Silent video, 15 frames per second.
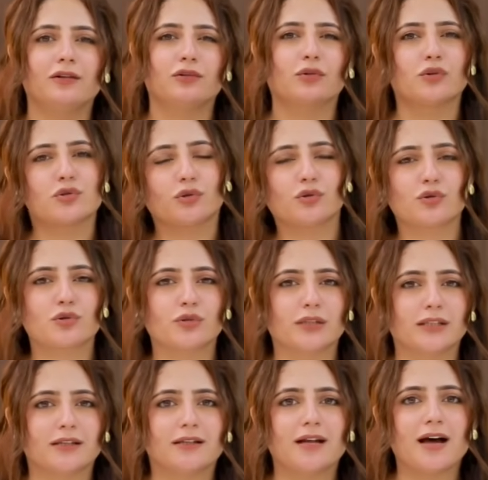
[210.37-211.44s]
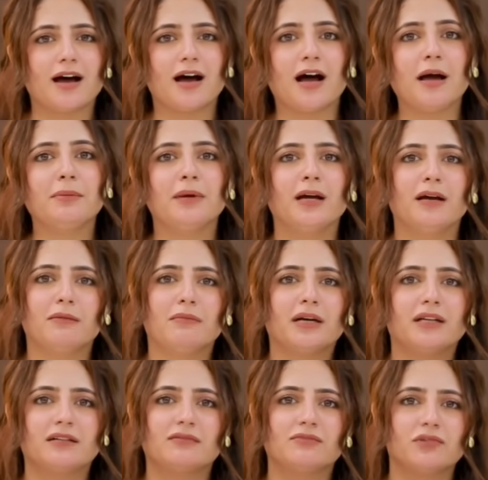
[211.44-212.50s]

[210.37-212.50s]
दो सौ दो सौ दे देना आप बट